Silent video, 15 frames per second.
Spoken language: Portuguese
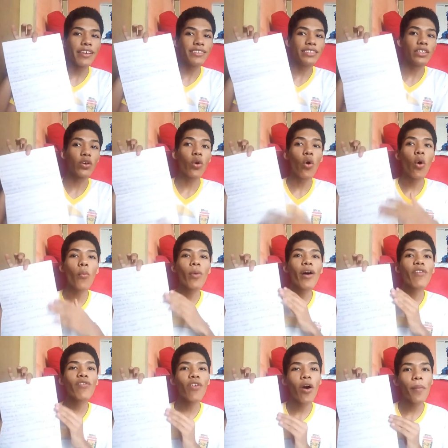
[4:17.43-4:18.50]
em si, como
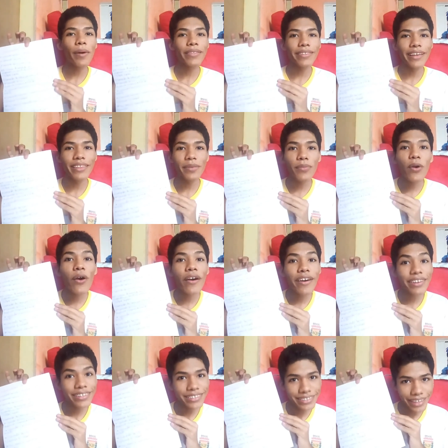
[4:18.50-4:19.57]
uma forma até de me
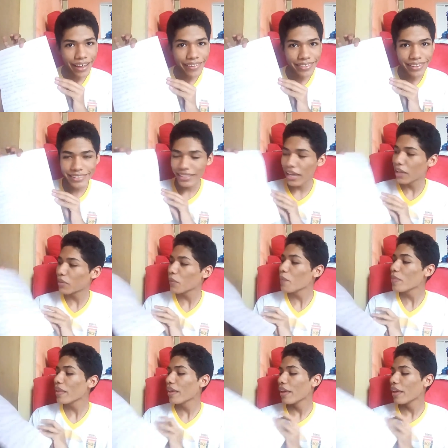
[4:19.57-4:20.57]
organizar, tá certo?